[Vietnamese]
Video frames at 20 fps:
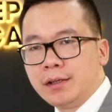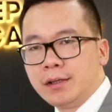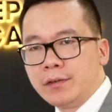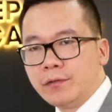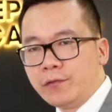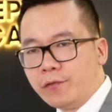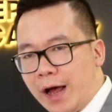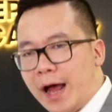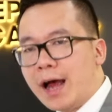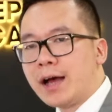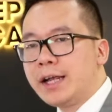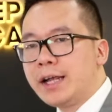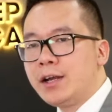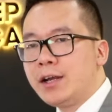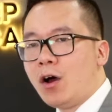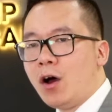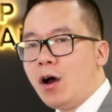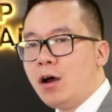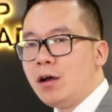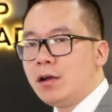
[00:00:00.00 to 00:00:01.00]
Và khi
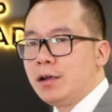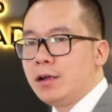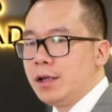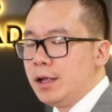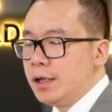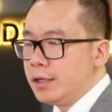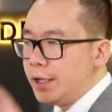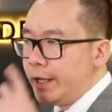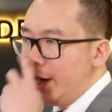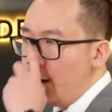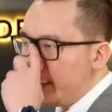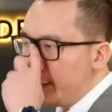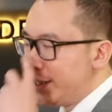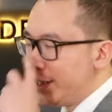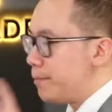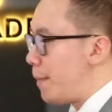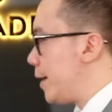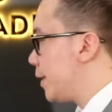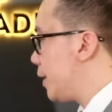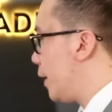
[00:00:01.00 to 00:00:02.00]
đó thì nếu các chị
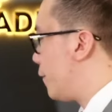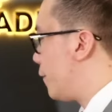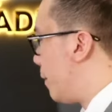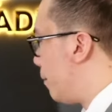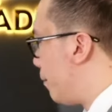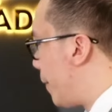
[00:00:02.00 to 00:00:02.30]
bán sản phẩm B,